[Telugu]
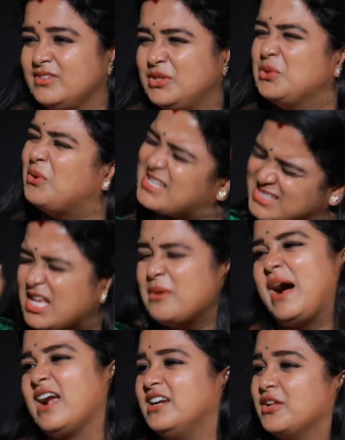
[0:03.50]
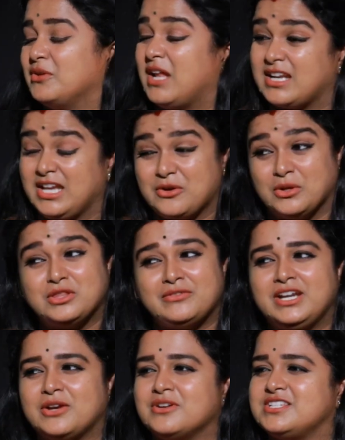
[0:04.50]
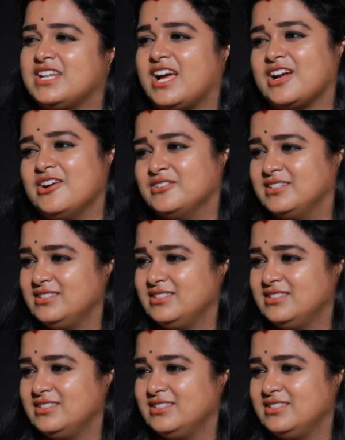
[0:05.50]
తిరిగి మళ్ళీ మాట్లాడుకో నాకు నీ గొంతు వింటే కూడా చిరాగ్గా